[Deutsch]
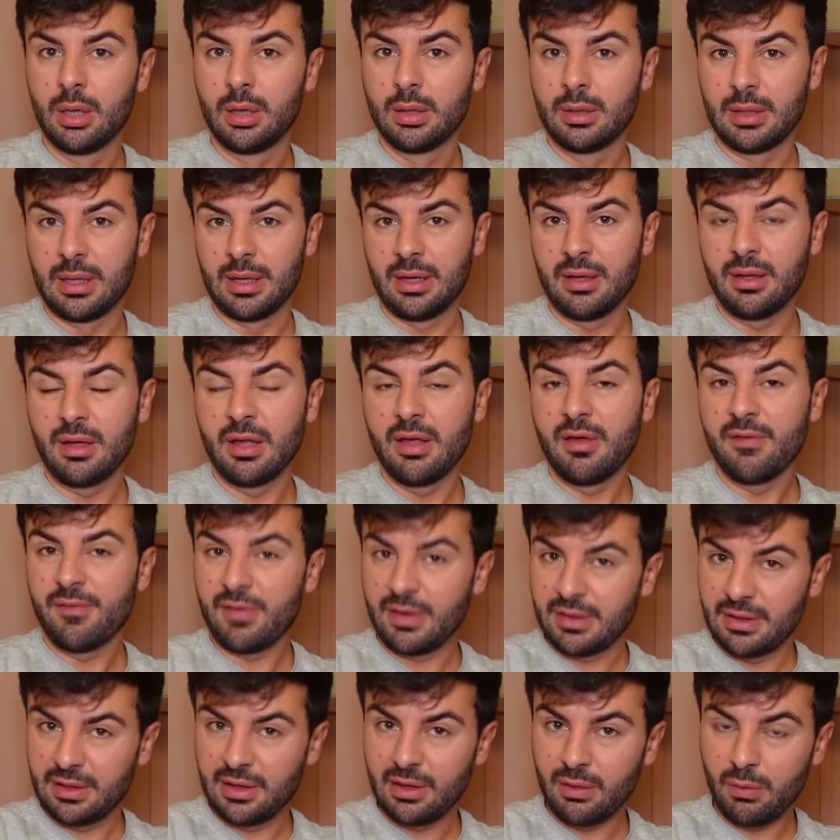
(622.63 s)
Ne?
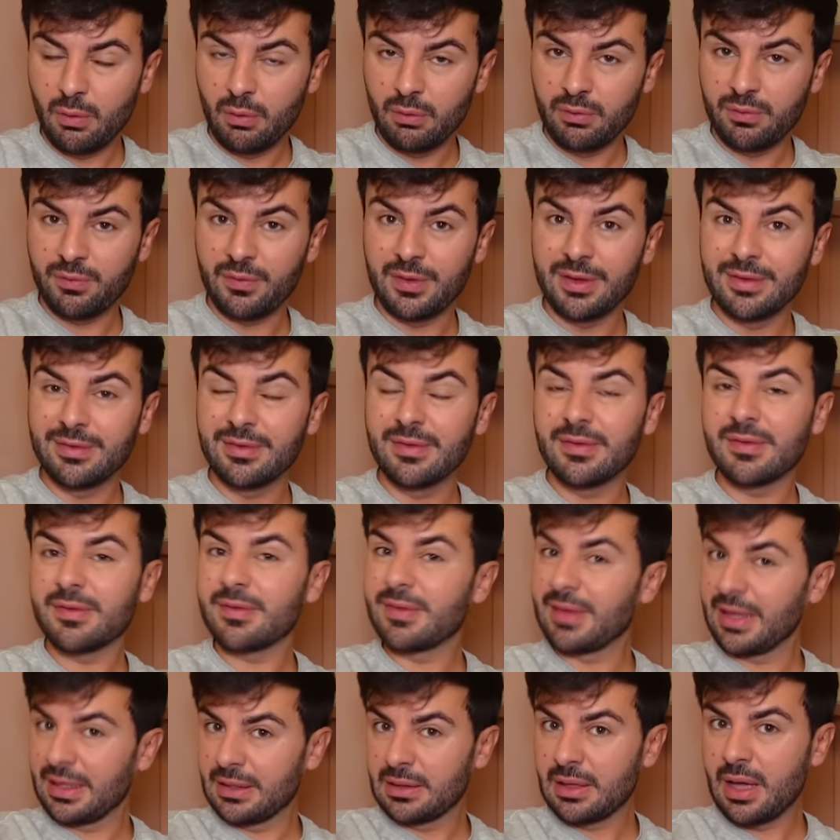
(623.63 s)
Verjährungsfrist ist
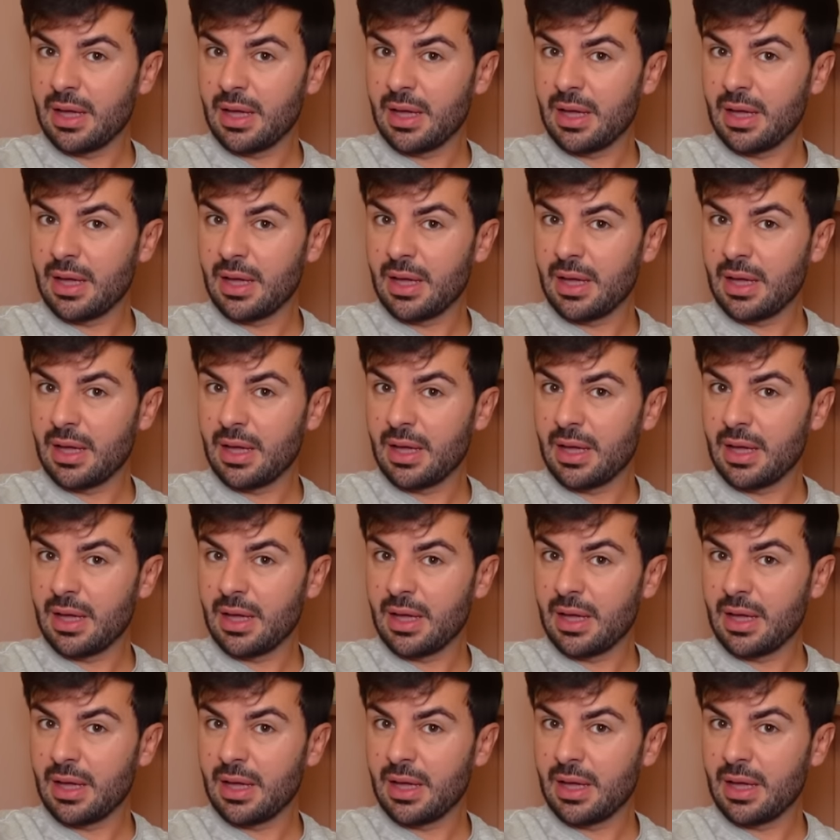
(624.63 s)
zehn